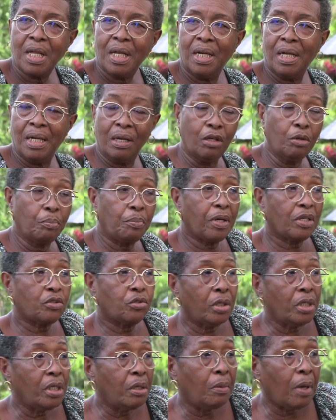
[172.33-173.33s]
les grandes
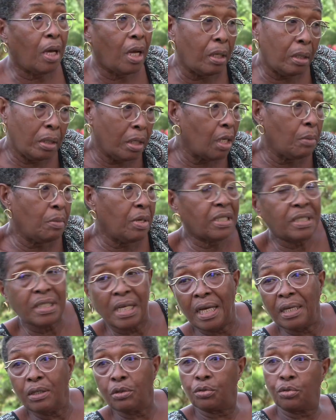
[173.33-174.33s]
personnes aimaient
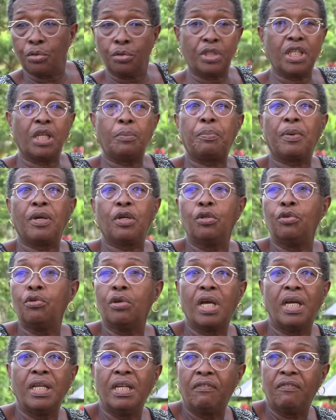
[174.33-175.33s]
ça, cette période de
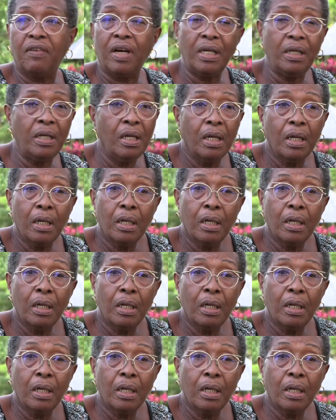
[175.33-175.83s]
carnaval.